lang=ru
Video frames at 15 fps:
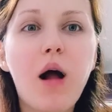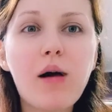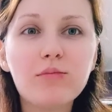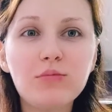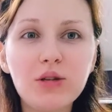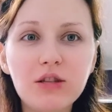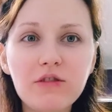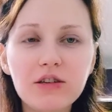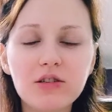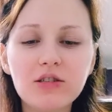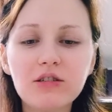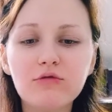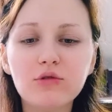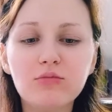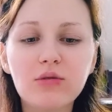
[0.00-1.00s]
Медведя
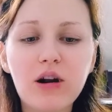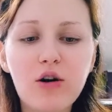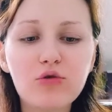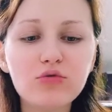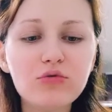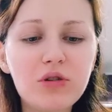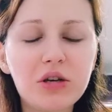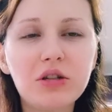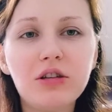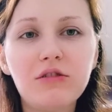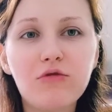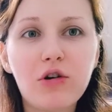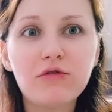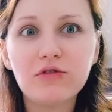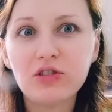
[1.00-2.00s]
зовут Браун, это
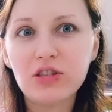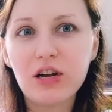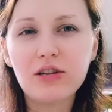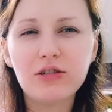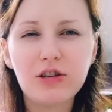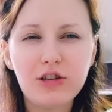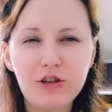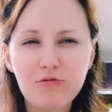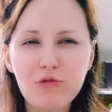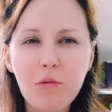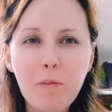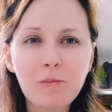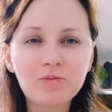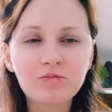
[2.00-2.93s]
его официальное имя.